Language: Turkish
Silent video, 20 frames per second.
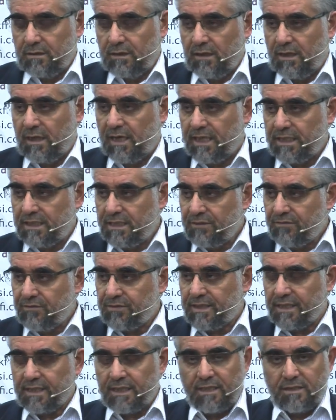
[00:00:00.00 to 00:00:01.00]
Hanif
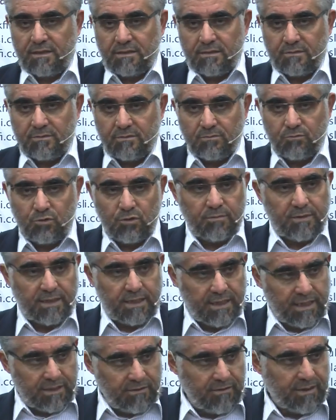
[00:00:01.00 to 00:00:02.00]
denen
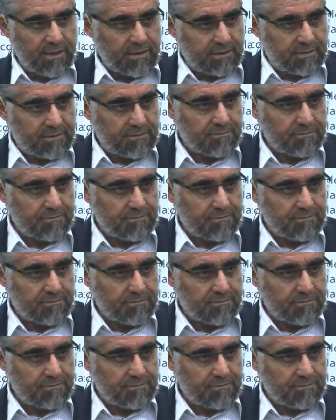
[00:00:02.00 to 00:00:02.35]
müminler vardı.